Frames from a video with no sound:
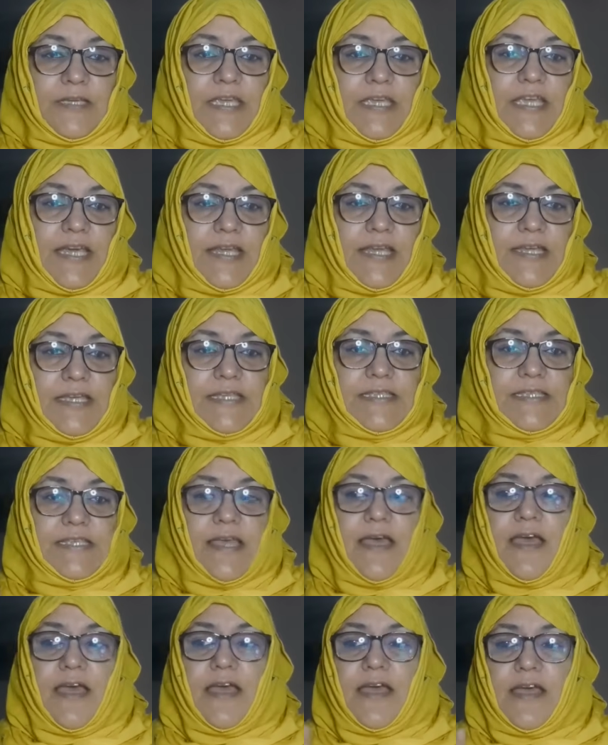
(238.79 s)
كيخليه
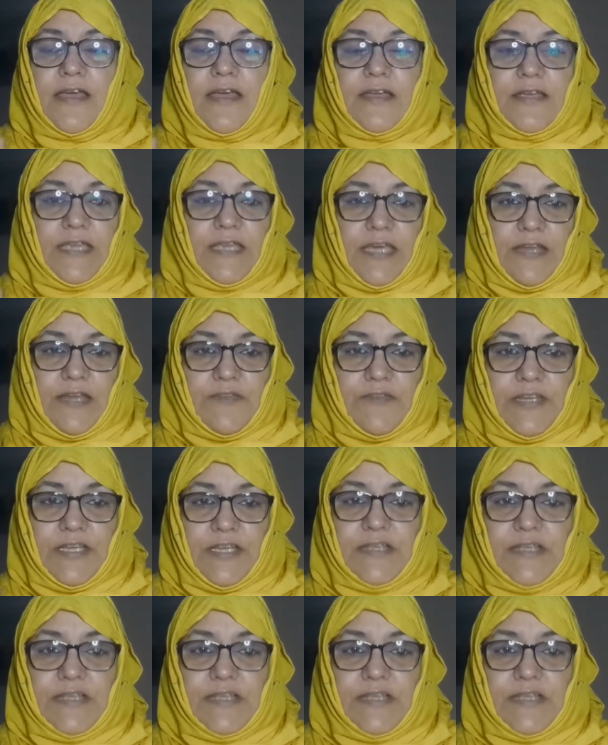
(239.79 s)
حتى يعرفني